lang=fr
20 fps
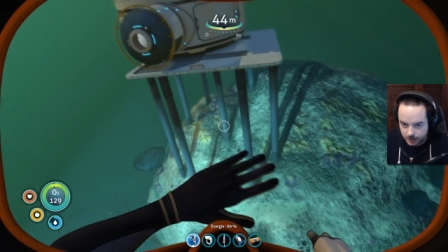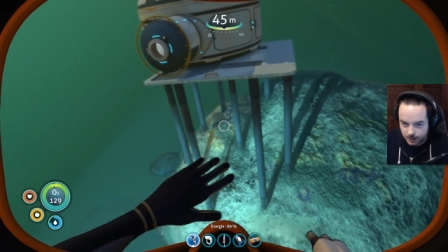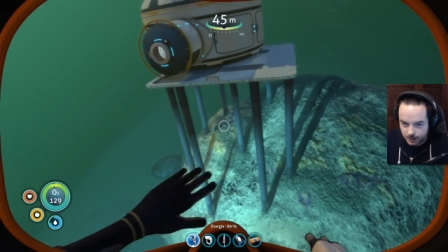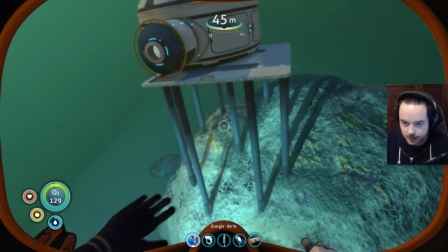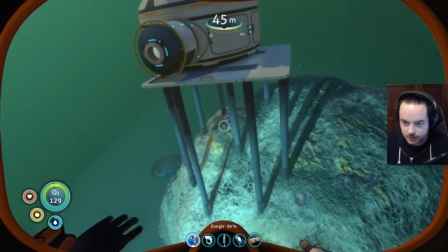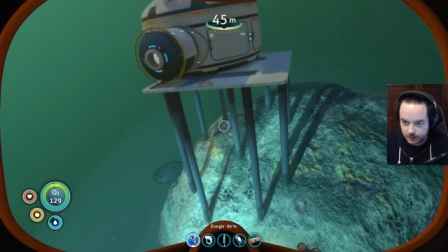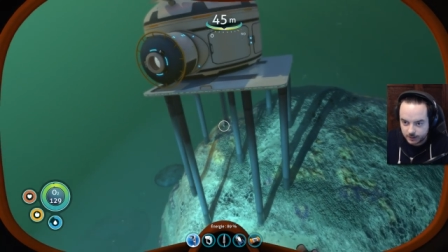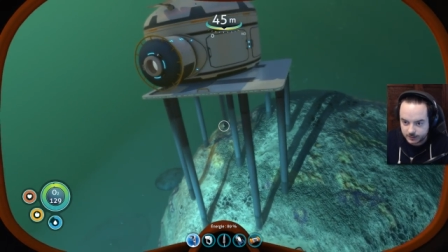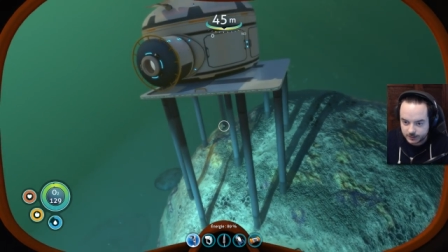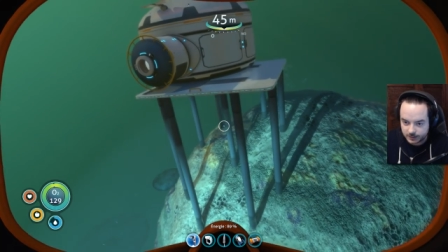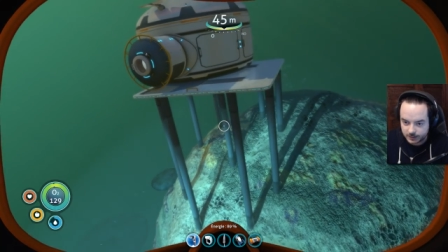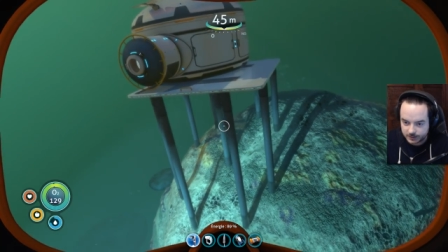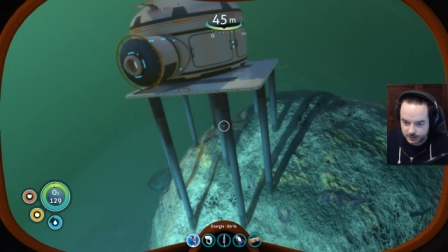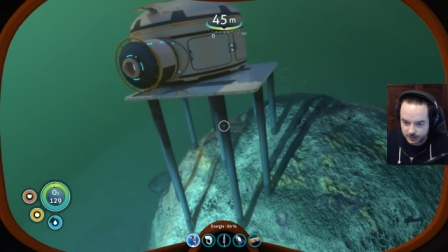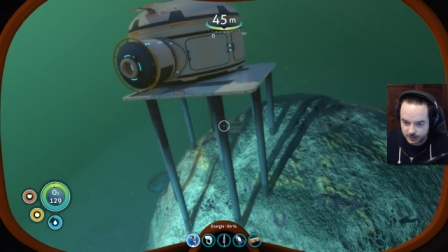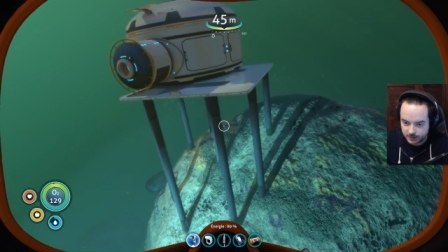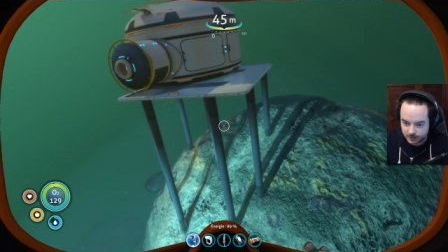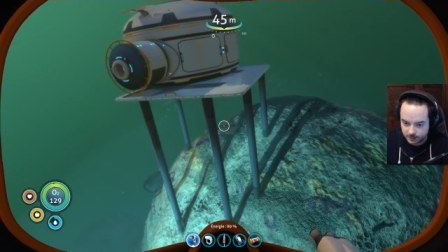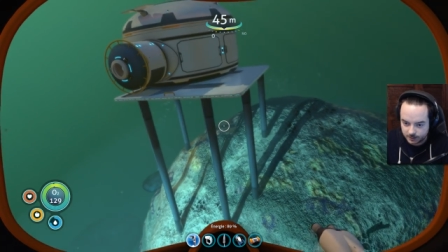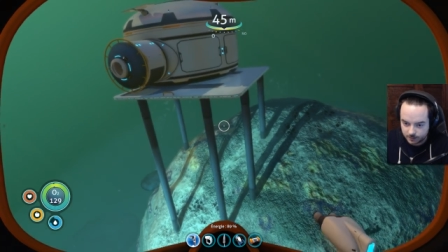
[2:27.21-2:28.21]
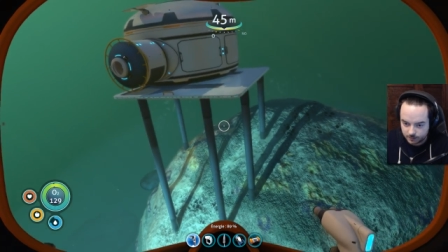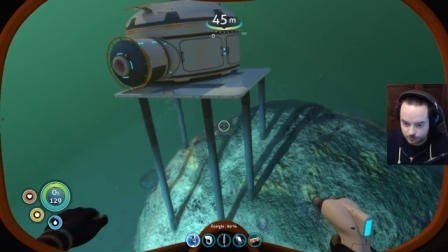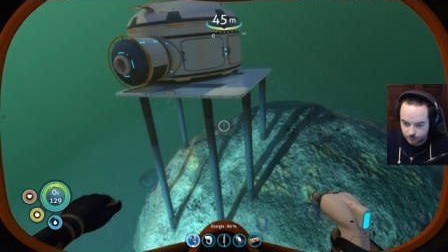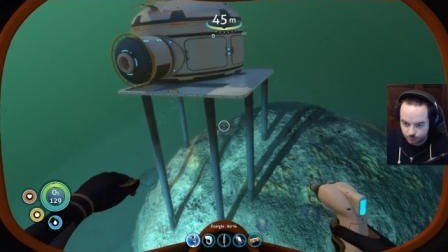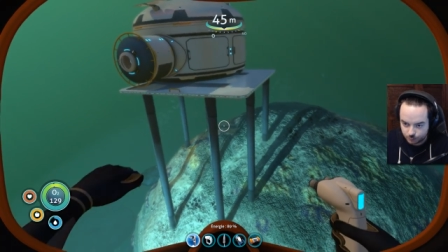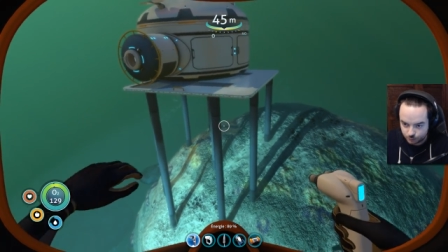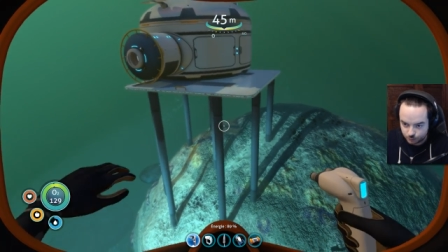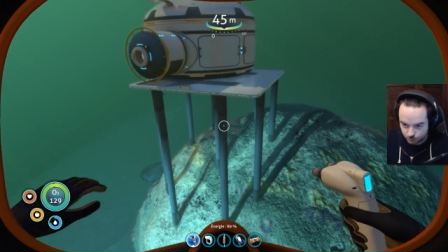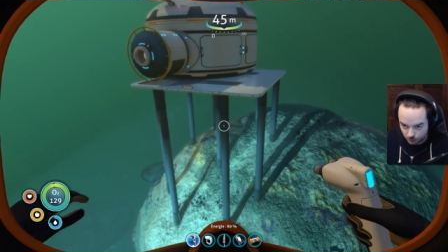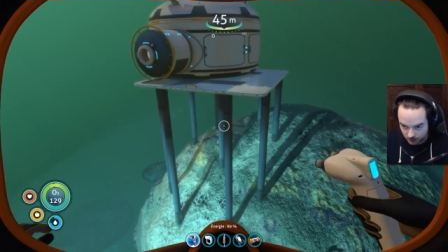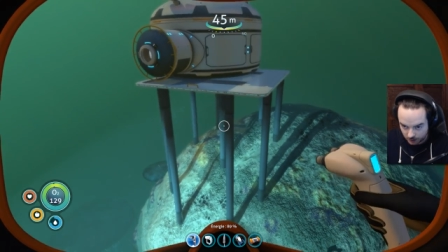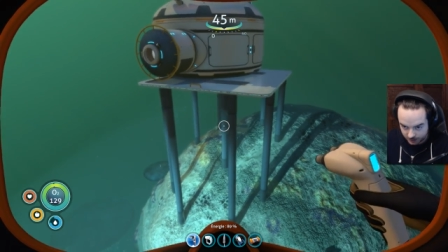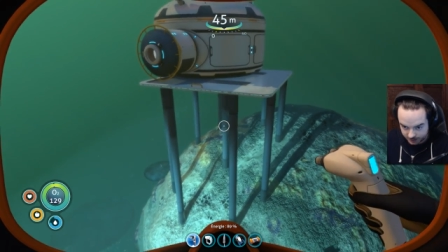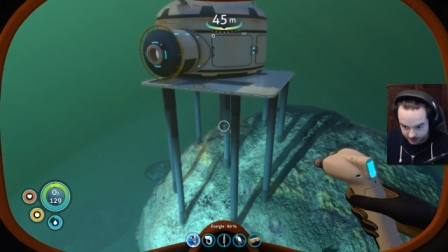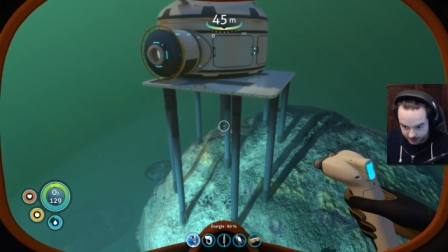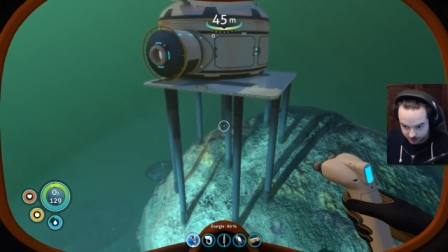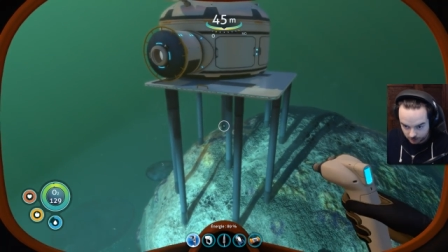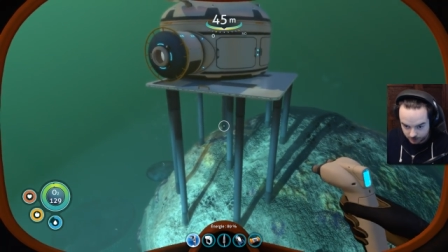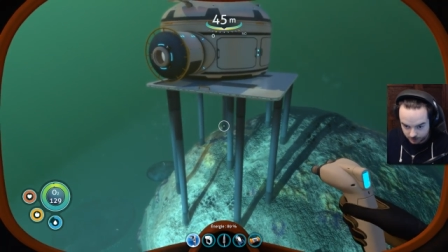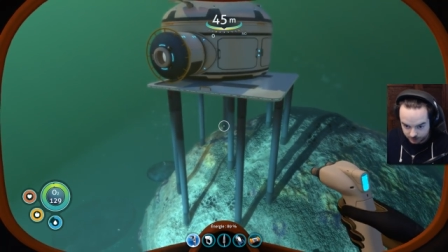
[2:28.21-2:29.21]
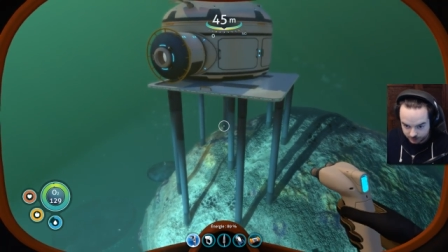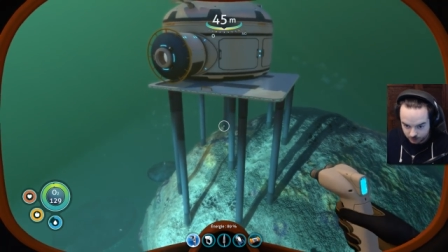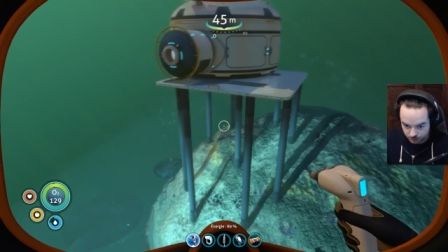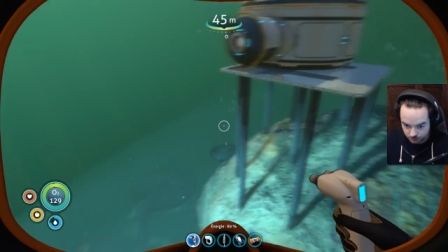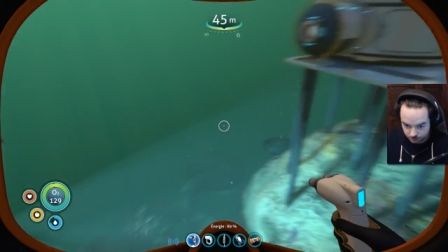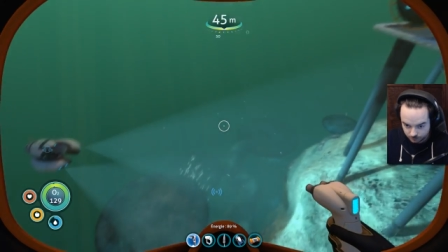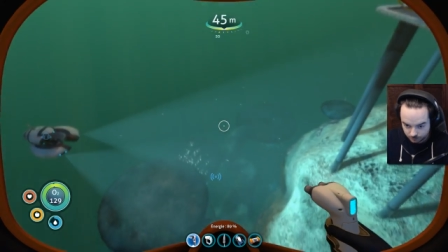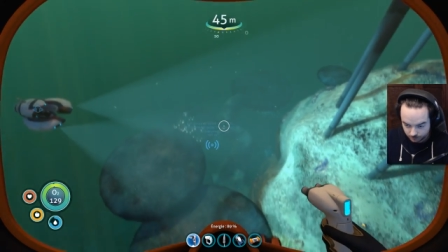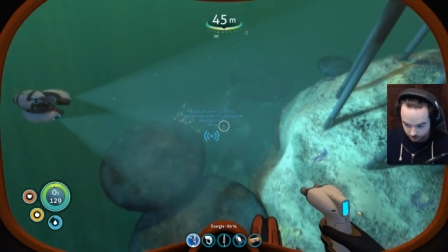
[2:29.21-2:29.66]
euh, ça c'est plus ou moins lié comme il faut,